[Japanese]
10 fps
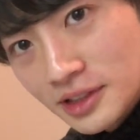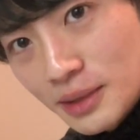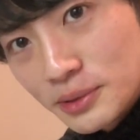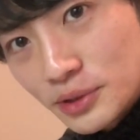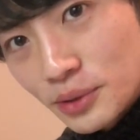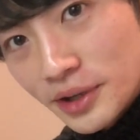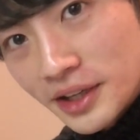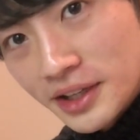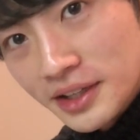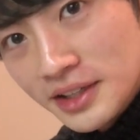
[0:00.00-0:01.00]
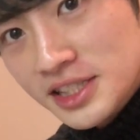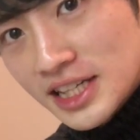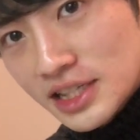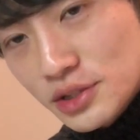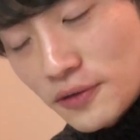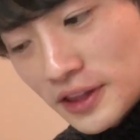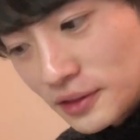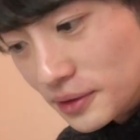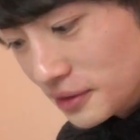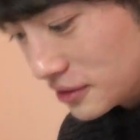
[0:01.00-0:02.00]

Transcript: 多分これジャストフィット。